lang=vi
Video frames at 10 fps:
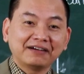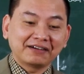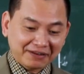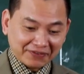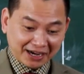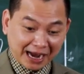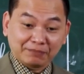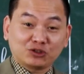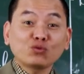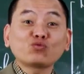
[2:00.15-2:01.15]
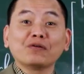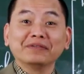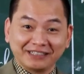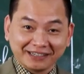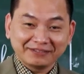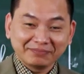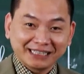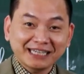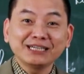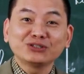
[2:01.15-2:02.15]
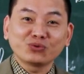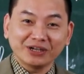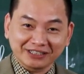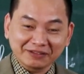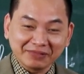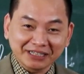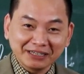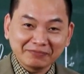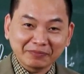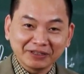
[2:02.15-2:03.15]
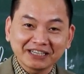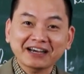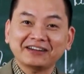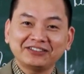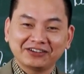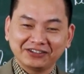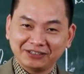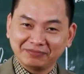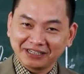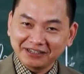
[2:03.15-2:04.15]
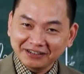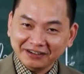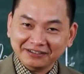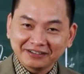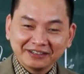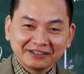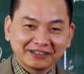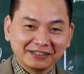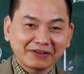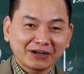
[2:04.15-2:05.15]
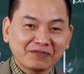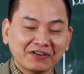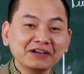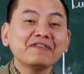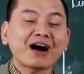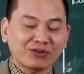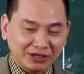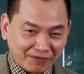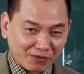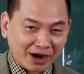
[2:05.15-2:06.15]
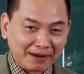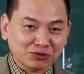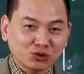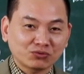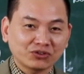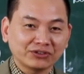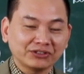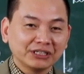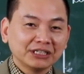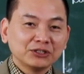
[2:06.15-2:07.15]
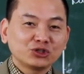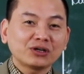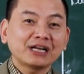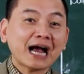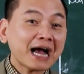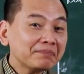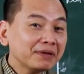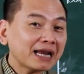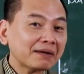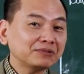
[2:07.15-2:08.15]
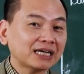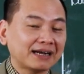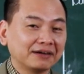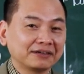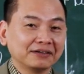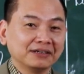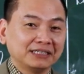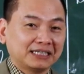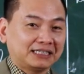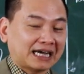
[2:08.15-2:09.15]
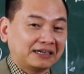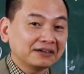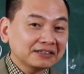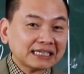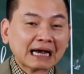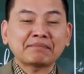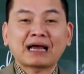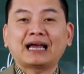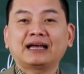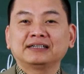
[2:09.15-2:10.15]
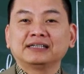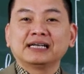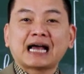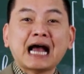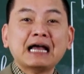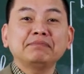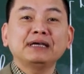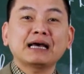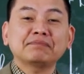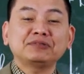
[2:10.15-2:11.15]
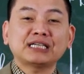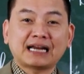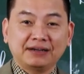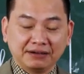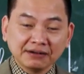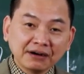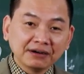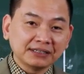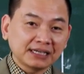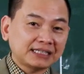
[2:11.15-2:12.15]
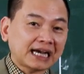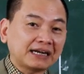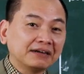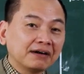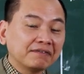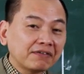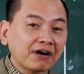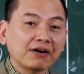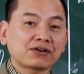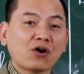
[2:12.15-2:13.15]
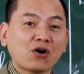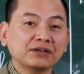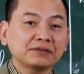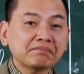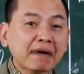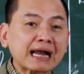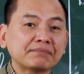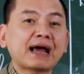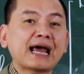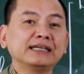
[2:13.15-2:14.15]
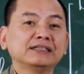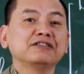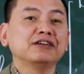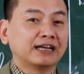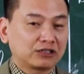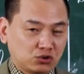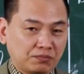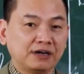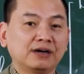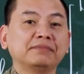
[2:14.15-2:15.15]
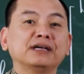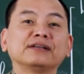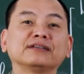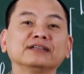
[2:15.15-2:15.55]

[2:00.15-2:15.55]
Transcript: nợ cái phần cảm xúc của mình ấy. mình thích đi du lịch thì mình đi mà mình thích ăn chơi thì mình đi á thì như vậy nó với vào đến vòng cảm xúc thôi cho đến 20 năm trả nợ người là trả nợ cha mẹ 20 năm trả nợ đời là trả nợ vợ con bạn bè những người đã giúp đỡ mình